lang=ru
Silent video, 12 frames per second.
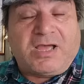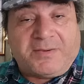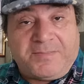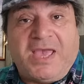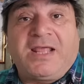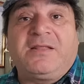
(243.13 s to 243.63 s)
э,
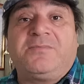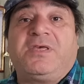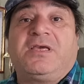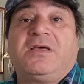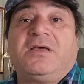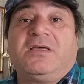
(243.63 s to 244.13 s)

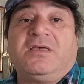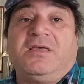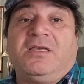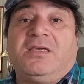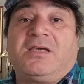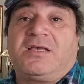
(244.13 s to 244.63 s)
армянами
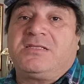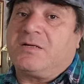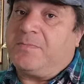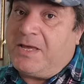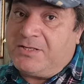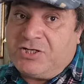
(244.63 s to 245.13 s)
и
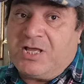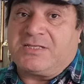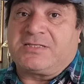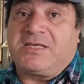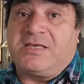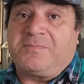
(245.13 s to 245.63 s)

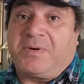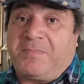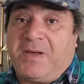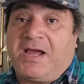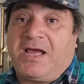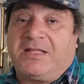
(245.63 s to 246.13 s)
азербайджанской
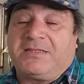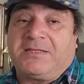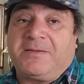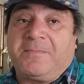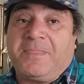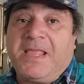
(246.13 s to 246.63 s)

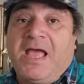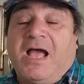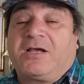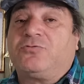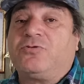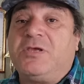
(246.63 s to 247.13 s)
пропагандой.
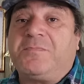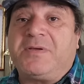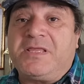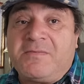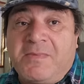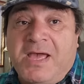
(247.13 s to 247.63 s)
А кто не
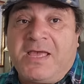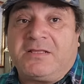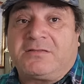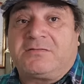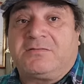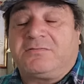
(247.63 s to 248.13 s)

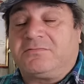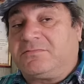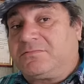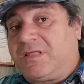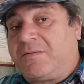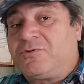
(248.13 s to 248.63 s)
понимает, э,
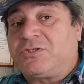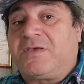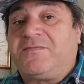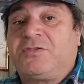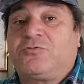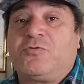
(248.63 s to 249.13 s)
тому
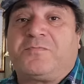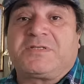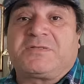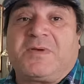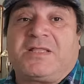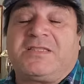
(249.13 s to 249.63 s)
советую
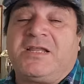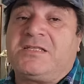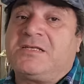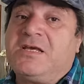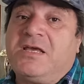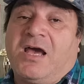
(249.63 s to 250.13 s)

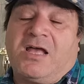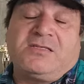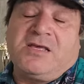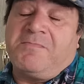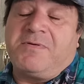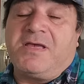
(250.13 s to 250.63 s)
посмотреть
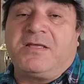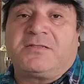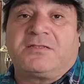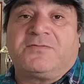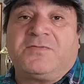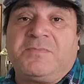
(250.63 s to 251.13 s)
хотя бы
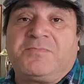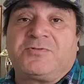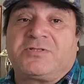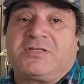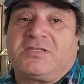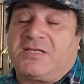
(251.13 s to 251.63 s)
этот
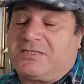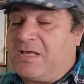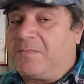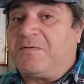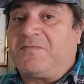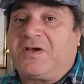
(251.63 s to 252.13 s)
выпуск до
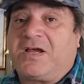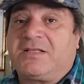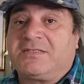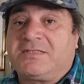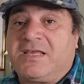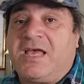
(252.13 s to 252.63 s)
самого
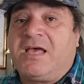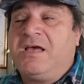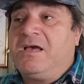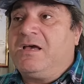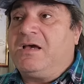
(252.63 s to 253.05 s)
конца,